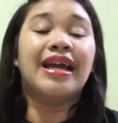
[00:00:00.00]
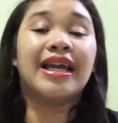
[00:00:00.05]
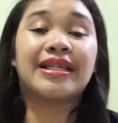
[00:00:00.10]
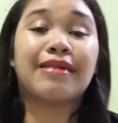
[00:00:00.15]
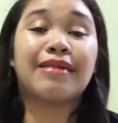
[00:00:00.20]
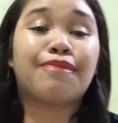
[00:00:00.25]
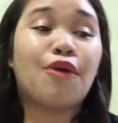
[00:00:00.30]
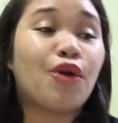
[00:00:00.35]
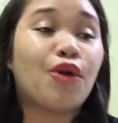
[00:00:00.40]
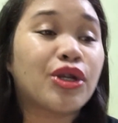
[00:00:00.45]

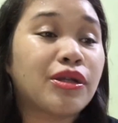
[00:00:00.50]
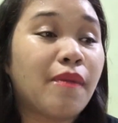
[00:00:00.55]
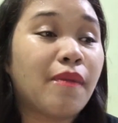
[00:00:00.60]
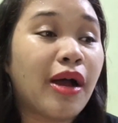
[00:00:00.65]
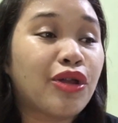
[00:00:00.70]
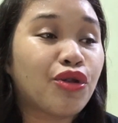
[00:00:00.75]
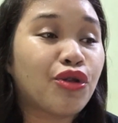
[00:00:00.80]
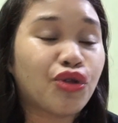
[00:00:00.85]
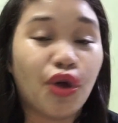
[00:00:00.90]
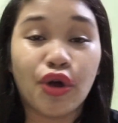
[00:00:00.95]
Isa po ako sa mga
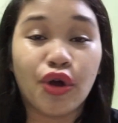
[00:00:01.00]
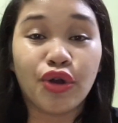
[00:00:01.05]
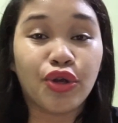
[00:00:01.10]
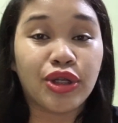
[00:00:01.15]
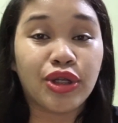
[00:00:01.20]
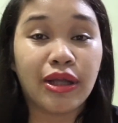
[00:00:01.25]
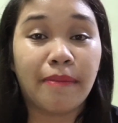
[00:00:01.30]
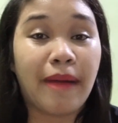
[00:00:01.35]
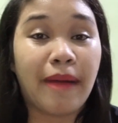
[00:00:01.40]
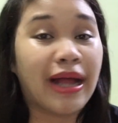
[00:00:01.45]
notorious
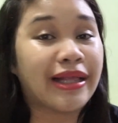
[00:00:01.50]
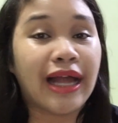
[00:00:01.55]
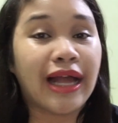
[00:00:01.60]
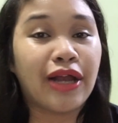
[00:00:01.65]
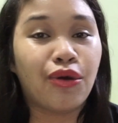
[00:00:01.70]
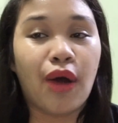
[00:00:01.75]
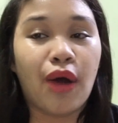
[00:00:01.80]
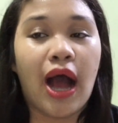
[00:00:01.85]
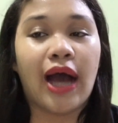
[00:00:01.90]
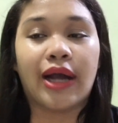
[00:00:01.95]
na bata
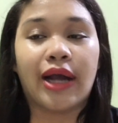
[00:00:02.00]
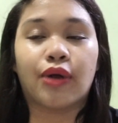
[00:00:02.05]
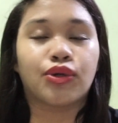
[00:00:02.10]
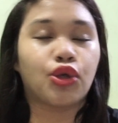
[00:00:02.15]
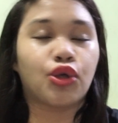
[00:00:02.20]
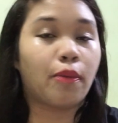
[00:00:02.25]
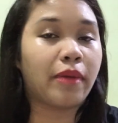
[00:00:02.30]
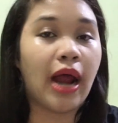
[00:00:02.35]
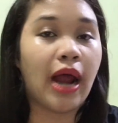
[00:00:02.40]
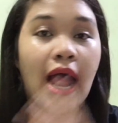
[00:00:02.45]
nung araw,
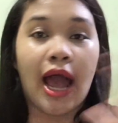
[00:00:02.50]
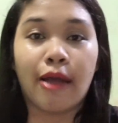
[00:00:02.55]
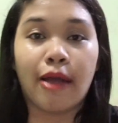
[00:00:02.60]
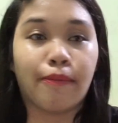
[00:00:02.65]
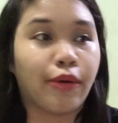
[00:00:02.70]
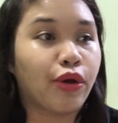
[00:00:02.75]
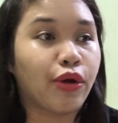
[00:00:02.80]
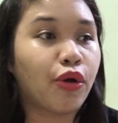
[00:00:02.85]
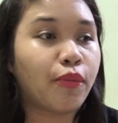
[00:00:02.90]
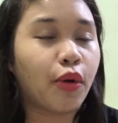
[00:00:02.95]
sobrang
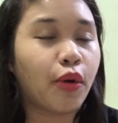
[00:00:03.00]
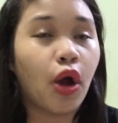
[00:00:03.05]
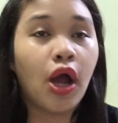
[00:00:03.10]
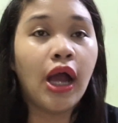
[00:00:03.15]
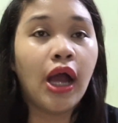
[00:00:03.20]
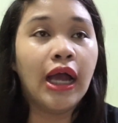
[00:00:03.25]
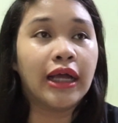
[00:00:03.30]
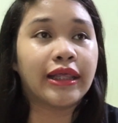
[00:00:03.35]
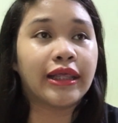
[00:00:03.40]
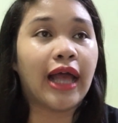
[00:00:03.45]
hyper ko po.
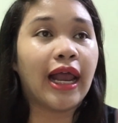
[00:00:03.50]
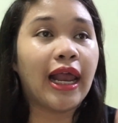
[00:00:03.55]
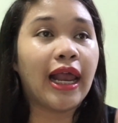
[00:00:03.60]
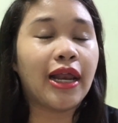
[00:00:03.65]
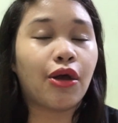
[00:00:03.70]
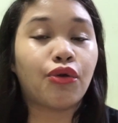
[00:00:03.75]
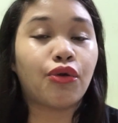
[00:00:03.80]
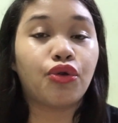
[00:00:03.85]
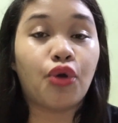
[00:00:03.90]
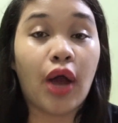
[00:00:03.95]

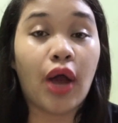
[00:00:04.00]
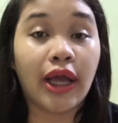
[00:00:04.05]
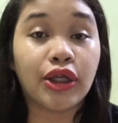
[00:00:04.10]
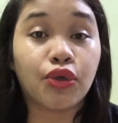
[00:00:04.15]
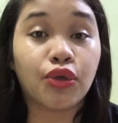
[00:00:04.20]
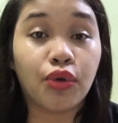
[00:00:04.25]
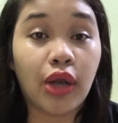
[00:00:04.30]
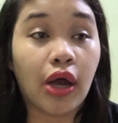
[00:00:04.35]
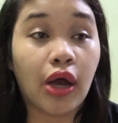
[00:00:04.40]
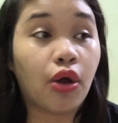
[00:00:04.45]
Naalala ko nung high
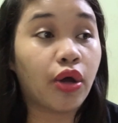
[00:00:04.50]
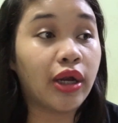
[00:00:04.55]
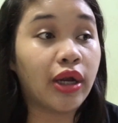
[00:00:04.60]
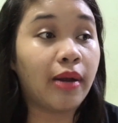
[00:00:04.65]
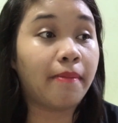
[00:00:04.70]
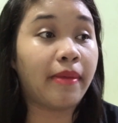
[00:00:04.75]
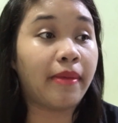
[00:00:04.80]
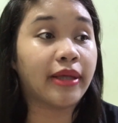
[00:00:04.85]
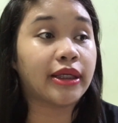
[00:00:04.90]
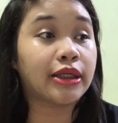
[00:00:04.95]
school ako, ilang
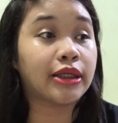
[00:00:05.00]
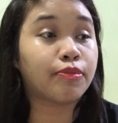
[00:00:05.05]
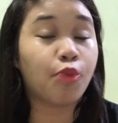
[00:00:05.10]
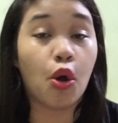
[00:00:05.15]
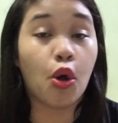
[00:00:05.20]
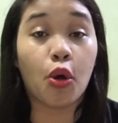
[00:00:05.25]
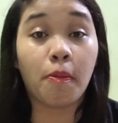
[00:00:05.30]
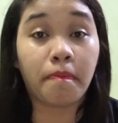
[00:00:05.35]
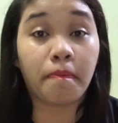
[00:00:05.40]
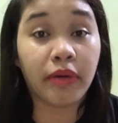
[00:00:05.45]
beses po
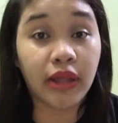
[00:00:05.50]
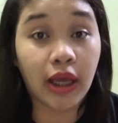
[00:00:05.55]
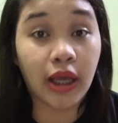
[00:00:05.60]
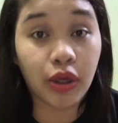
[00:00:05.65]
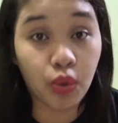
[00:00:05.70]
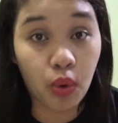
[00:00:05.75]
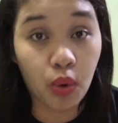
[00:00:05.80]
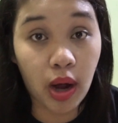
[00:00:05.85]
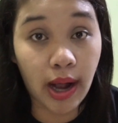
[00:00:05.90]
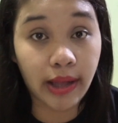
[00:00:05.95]
akong
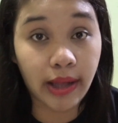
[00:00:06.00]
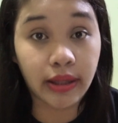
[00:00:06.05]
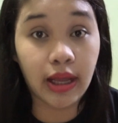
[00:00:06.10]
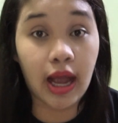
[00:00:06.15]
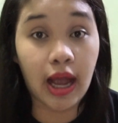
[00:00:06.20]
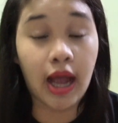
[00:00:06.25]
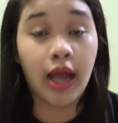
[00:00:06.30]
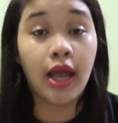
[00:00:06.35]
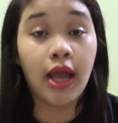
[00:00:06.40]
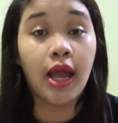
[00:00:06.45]
pinayuhan
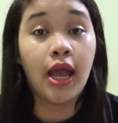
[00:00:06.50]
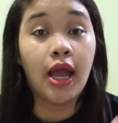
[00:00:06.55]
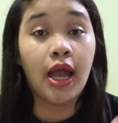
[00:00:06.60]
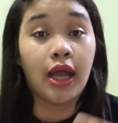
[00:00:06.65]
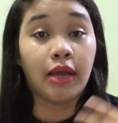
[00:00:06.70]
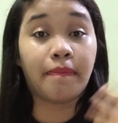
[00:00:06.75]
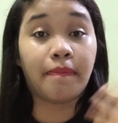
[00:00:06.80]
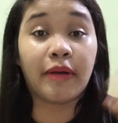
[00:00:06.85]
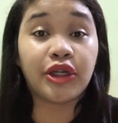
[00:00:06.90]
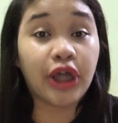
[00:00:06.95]
na
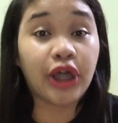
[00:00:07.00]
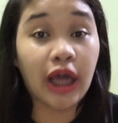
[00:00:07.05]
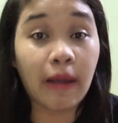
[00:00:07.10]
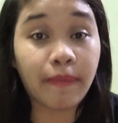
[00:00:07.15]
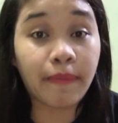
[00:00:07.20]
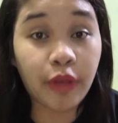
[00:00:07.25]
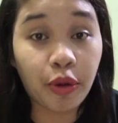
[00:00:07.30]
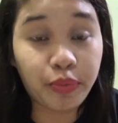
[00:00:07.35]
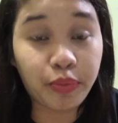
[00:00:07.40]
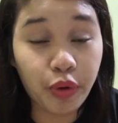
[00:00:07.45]
ipa-check up
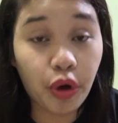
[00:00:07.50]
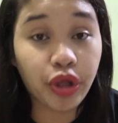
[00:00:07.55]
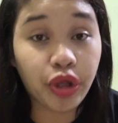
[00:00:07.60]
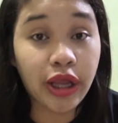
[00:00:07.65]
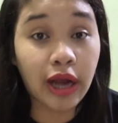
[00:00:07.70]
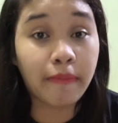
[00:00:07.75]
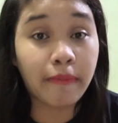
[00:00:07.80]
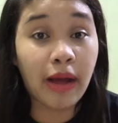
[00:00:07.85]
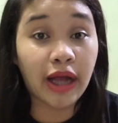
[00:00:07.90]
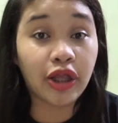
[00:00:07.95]
daw po ako
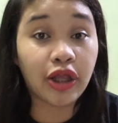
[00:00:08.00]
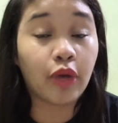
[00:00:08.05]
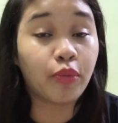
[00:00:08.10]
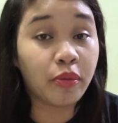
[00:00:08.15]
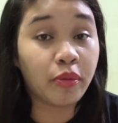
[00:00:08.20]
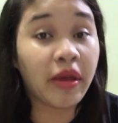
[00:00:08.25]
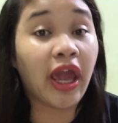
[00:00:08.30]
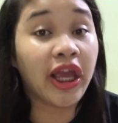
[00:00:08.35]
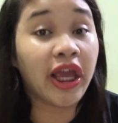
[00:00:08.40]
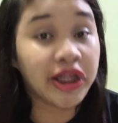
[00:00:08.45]
dahil baka daw po
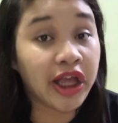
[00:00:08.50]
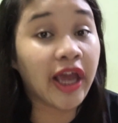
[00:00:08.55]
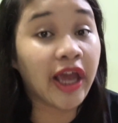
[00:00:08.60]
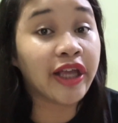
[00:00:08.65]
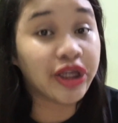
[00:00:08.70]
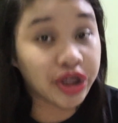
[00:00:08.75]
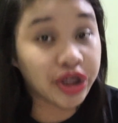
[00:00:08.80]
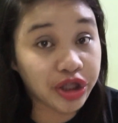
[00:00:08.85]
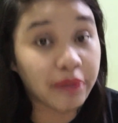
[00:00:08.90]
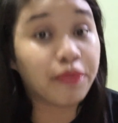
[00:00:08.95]
may
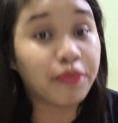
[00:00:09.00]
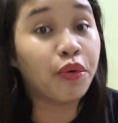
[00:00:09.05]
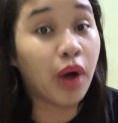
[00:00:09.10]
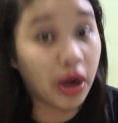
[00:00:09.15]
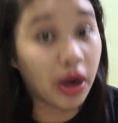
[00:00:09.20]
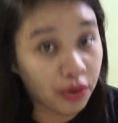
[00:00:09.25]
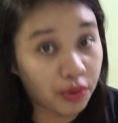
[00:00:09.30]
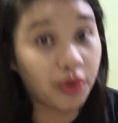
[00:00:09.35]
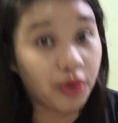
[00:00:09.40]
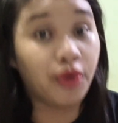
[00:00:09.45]
ADHD po
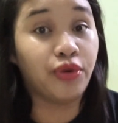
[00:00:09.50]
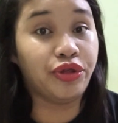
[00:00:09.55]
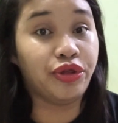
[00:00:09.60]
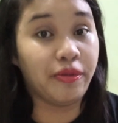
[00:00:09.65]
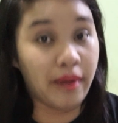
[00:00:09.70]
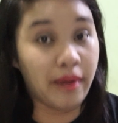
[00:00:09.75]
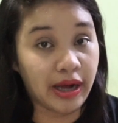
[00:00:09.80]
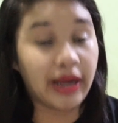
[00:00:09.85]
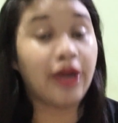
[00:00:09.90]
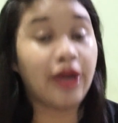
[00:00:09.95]
ako. o,
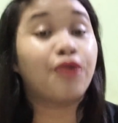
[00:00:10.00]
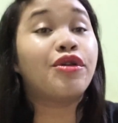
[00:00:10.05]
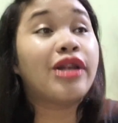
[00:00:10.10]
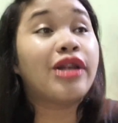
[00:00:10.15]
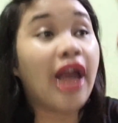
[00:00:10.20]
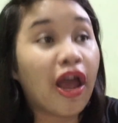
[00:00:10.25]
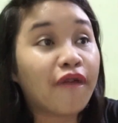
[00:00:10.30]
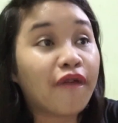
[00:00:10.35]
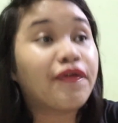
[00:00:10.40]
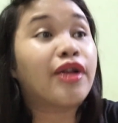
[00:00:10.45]
diba? Ganun
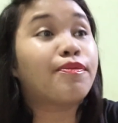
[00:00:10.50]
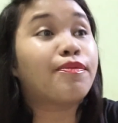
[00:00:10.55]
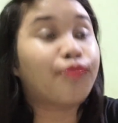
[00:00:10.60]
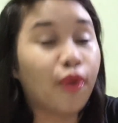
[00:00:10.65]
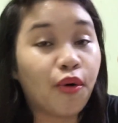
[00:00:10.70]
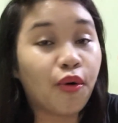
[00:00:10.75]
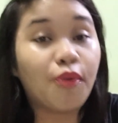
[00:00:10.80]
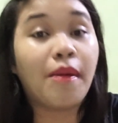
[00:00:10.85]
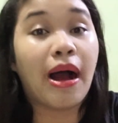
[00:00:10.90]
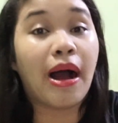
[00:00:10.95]
level po
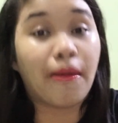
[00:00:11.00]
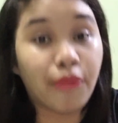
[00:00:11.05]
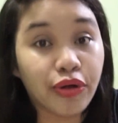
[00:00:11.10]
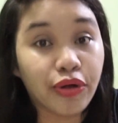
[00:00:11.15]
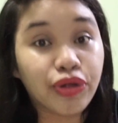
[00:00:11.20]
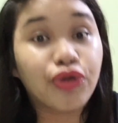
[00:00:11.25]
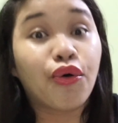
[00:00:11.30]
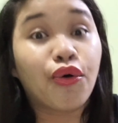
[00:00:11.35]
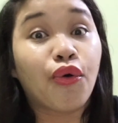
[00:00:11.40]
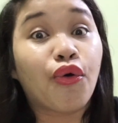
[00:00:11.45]
umabot
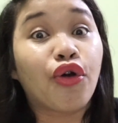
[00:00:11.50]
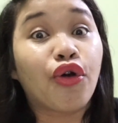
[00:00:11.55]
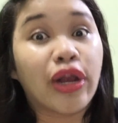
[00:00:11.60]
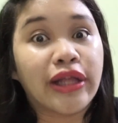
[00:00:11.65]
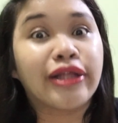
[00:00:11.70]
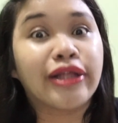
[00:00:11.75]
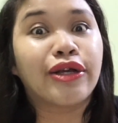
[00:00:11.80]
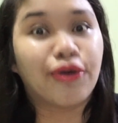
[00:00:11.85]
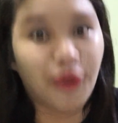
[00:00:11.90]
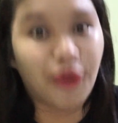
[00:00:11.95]
yung kulit
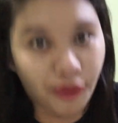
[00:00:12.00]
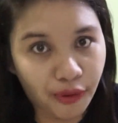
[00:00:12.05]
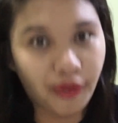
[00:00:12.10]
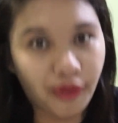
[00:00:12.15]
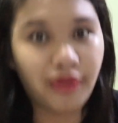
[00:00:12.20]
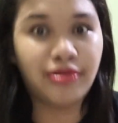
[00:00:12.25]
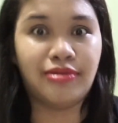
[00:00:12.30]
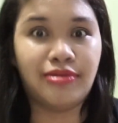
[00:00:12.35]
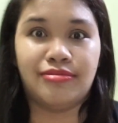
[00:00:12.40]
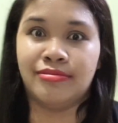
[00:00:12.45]
ko.
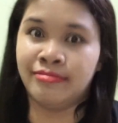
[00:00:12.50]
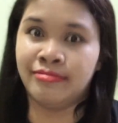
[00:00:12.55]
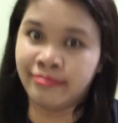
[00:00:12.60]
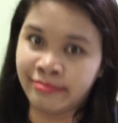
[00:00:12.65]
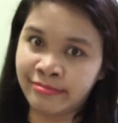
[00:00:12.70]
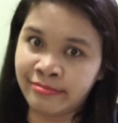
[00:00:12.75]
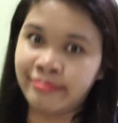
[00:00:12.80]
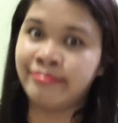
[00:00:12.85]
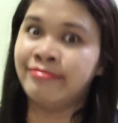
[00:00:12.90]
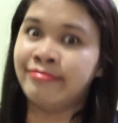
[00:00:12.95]

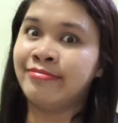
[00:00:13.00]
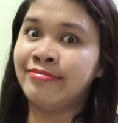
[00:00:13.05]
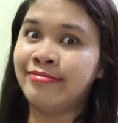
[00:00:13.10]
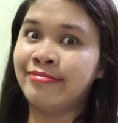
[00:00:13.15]
Mm-hmm.